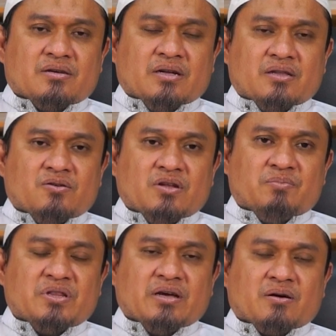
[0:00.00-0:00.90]
jadi itu
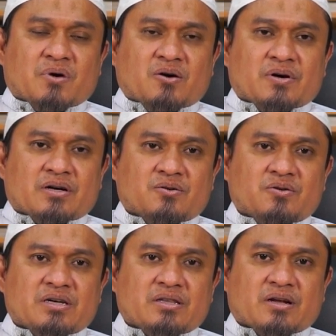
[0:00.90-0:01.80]
dipetik bahwa
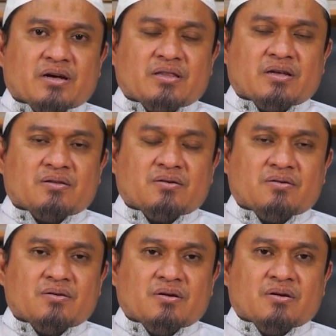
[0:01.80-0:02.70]
duduk istirahat itu
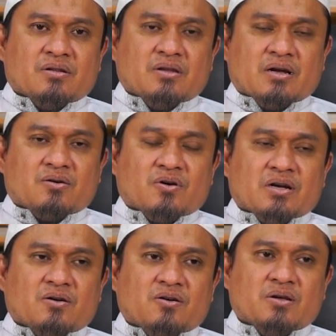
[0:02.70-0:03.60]

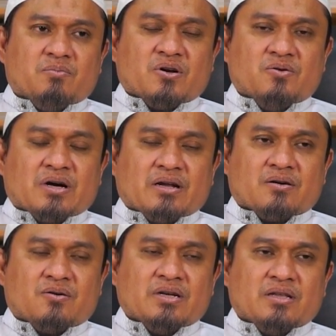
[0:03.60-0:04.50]
dilakukan kalau diperlukan
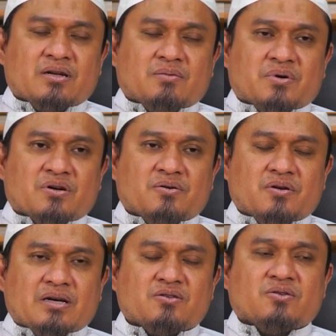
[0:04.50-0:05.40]
kalau dia tidak
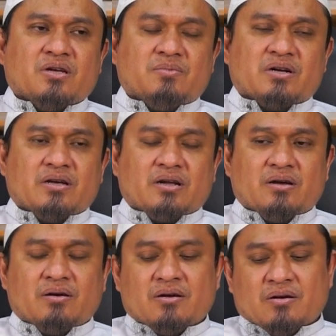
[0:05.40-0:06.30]
perlu langsung dia
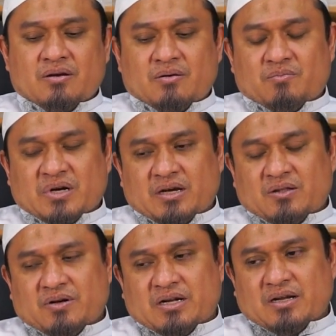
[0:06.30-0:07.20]
berdiri maka
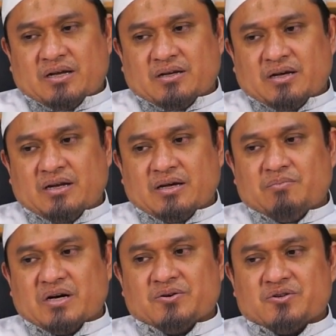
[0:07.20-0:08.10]
itu adalah hal
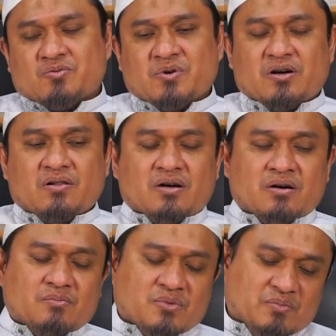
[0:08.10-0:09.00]
yang bagus semoga
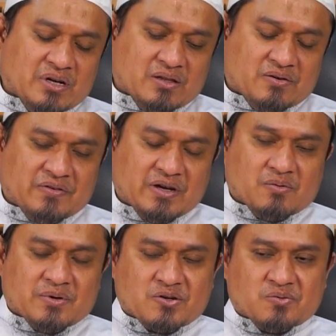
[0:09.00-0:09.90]
Allah memberi taufik
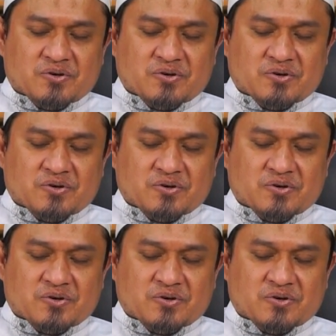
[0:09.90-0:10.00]
kepada